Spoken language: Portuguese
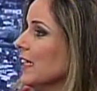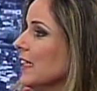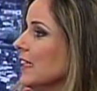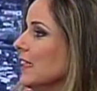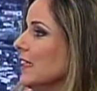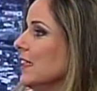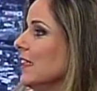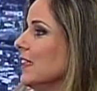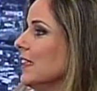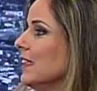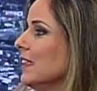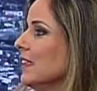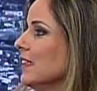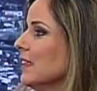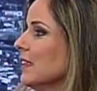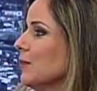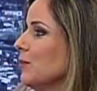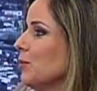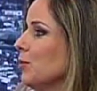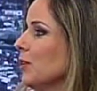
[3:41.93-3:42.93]

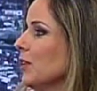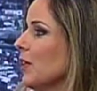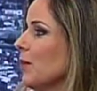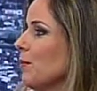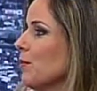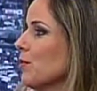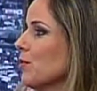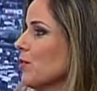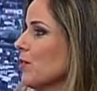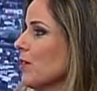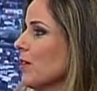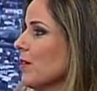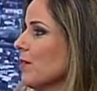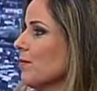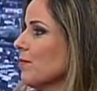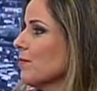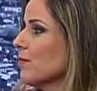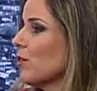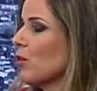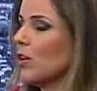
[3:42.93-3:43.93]
E porque a pessoa
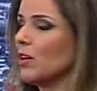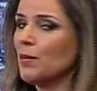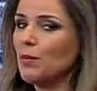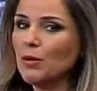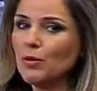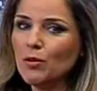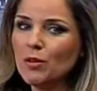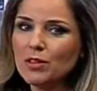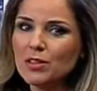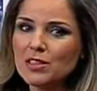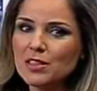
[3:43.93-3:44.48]
olha para outra,